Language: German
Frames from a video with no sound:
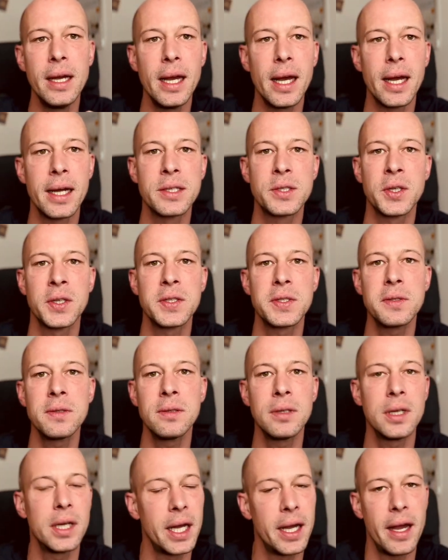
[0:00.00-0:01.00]

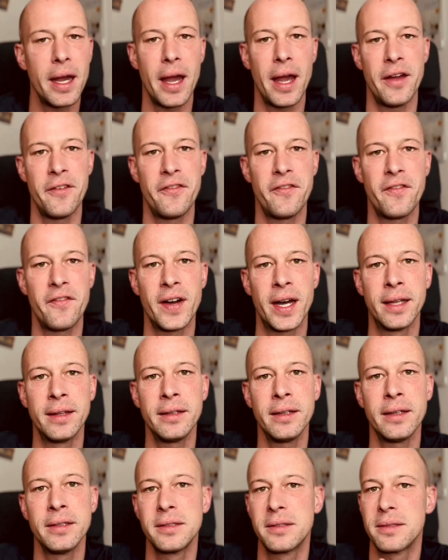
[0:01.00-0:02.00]
Ansonsten, have fun
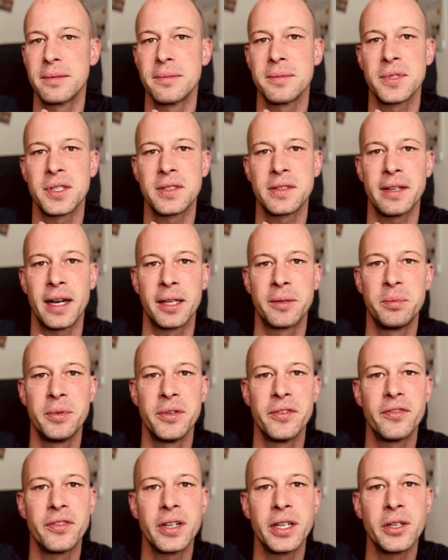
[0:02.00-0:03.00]
and start
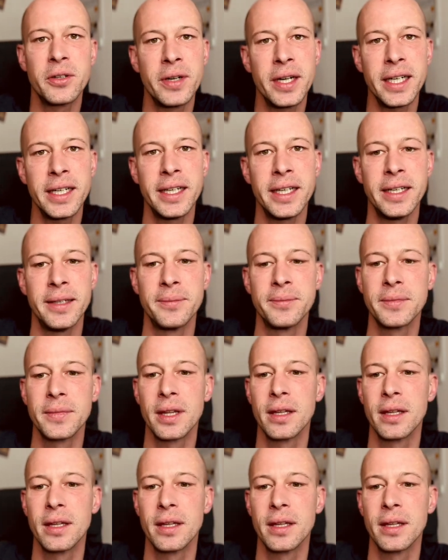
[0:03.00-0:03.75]
before you're ready.